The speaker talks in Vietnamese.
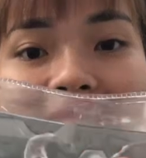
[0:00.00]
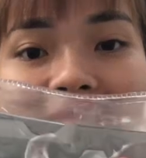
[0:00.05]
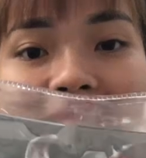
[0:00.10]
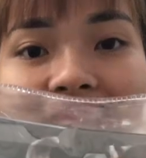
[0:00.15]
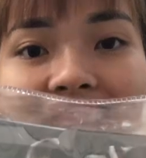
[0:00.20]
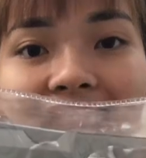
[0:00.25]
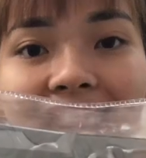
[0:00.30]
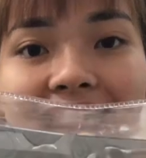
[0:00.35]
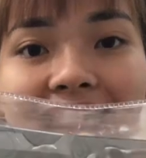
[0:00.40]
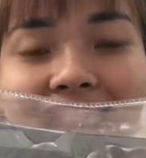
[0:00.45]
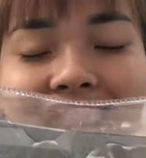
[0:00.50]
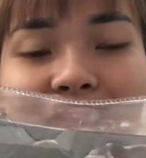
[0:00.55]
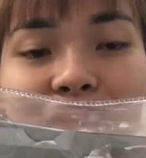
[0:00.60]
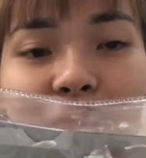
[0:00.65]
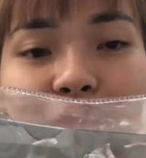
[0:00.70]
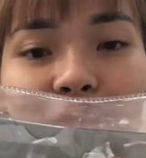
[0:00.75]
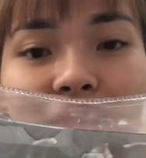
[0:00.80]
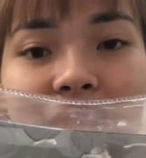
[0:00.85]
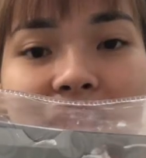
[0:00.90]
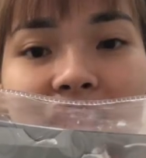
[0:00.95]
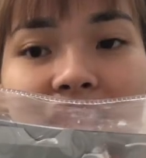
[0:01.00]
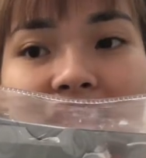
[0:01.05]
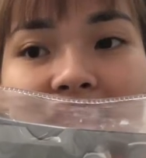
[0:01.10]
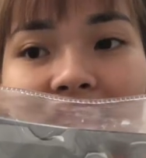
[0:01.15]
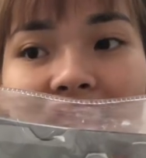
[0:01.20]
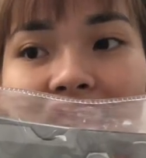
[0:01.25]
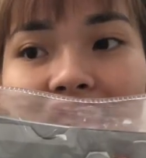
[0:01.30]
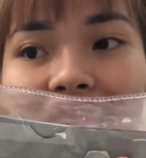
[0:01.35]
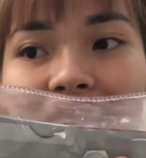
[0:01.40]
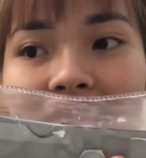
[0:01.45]
à,
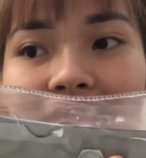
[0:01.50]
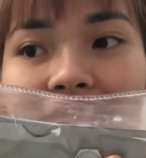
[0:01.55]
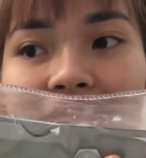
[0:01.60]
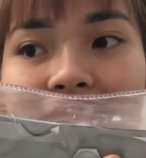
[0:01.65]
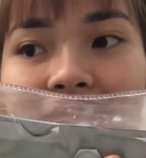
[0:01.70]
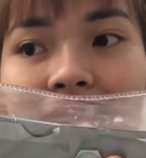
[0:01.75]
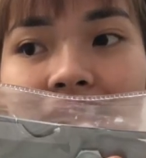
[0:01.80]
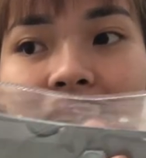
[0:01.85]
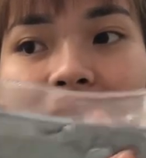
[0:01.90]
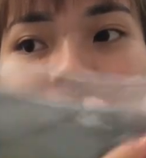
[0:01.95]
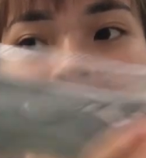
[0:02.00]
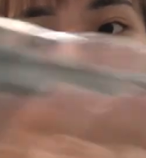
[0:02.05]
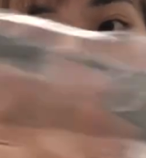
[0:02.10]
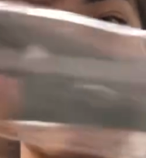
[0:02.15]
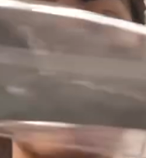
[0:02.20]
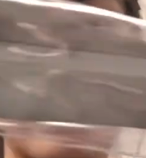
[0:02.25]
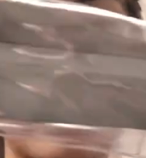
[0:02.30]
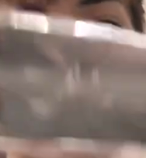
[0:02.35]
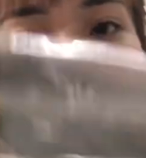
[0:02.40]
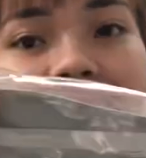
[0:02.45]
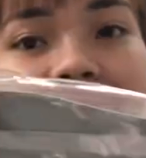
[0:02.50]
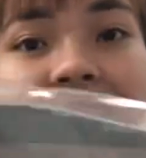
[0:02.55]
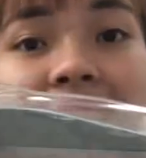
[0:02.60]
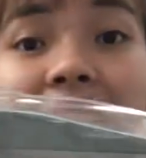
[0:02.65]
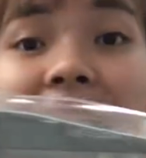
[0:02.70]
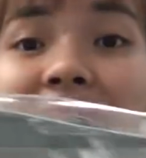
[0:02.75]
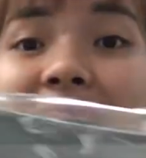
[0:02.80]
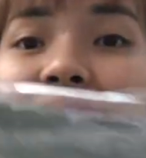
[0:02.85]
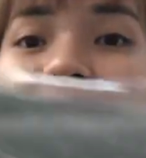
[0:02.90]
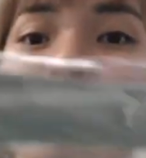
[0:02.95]
cái giấy như thế này
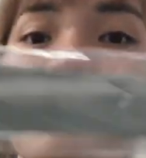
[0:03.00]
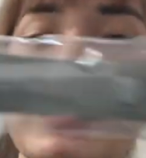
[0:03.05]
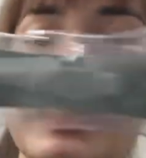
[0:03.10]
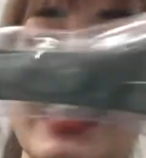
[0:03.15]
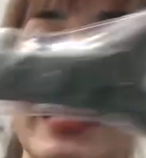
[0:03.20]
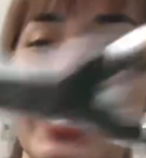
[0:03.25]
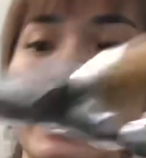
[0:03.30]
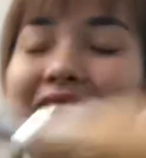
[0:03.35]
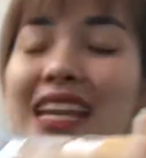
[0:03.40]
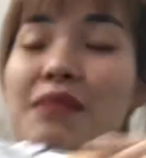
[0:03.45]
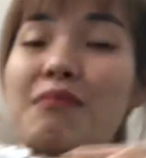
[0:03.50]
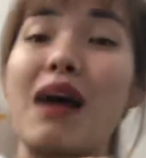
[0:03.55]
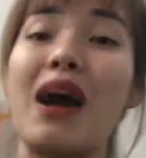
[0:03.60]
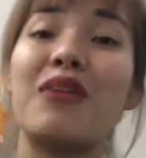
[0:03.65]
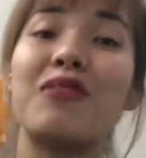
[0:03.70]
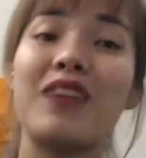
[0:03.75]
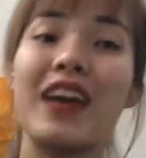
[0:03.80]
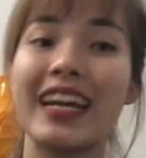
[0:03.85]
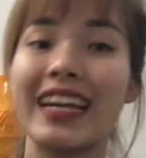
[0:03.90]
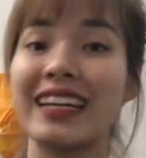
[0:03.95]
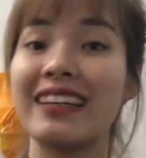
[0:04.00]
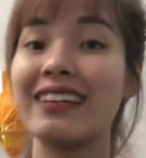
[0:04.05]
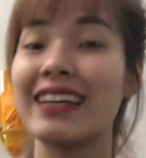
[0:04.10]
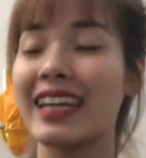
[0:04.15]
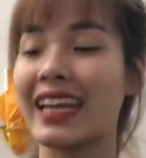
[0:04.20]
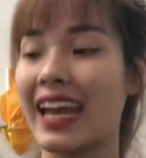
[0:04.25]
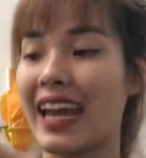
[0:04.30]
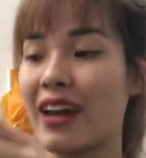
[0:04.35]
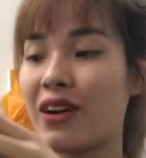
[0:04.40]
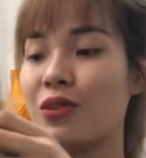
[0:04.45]
giấy lông như thế này để bảo vệ cái lưới
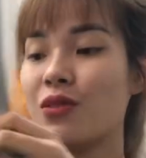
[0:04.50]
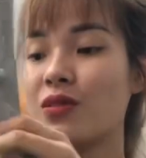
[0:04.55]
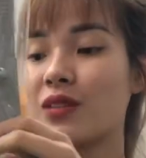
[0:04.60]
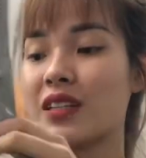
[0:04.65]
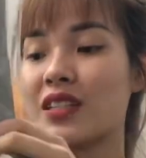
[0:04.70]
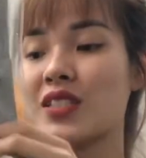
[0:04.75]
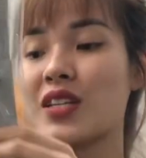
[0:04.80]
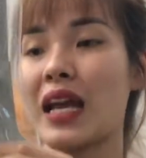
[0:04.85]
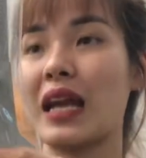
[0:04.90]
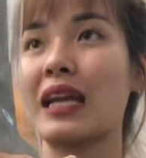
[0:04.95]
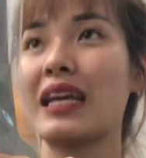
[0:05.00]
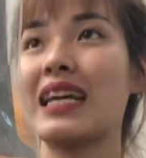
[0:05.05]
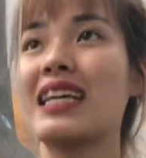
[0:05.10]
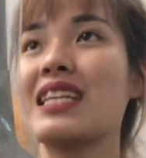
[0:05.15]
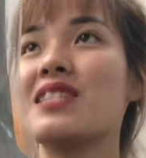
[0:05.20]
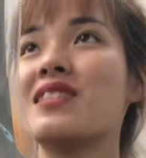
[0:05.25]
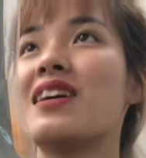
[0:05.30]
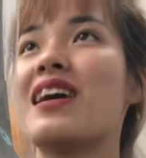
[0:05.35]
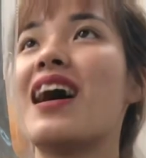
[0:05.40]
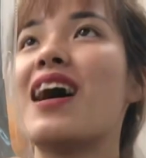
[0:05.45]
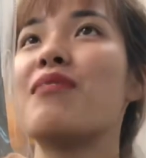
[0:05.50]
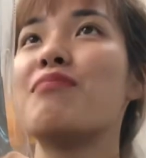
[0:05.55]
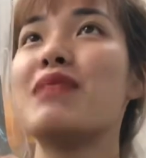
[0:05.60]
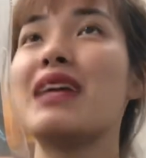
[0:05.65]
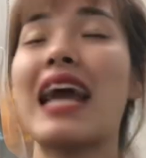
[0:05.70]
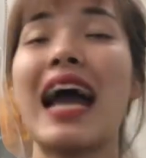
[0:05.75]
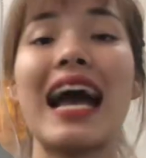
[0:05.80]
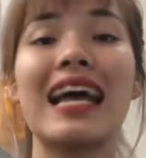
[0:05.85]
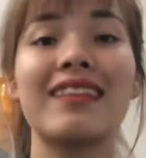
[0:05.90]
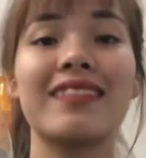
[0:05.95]
kéo tránh cái trường hợp bị
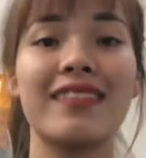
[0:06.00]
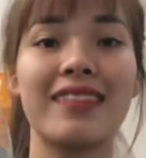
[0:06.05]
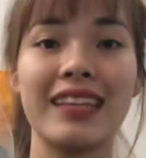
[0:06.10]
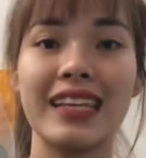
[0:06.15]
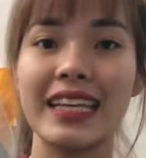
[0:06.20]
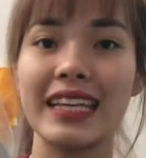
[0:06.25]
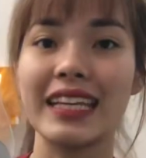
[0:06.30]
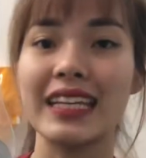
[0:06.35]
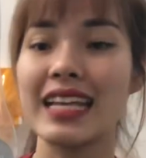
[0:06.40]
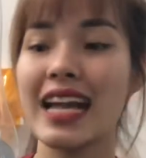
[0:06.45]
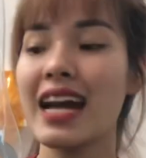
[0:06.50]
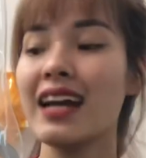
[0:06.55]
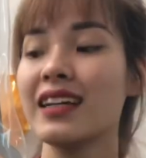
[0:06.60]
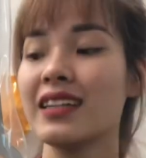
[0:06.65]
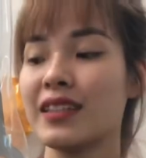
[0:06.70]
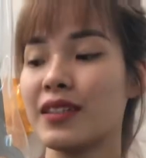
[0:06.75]
han dỉ nhá